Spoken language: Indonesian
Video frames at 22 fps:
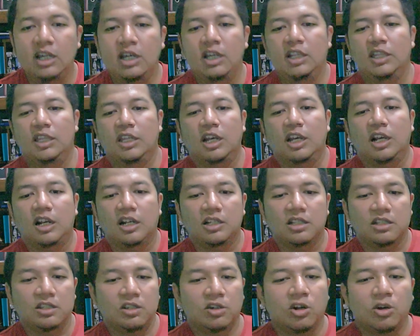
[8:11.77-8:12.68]
tinggalkan
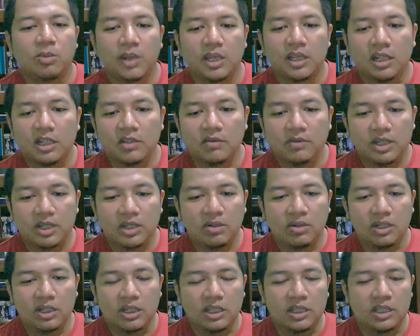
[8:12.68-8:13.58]
saja komentar di
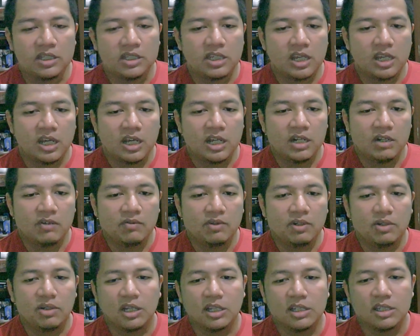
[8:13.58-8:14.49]
video ini. Sekian
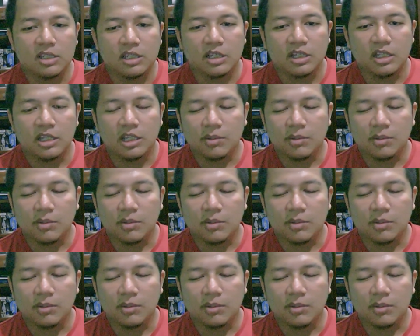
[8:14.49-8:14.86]
video dari saya.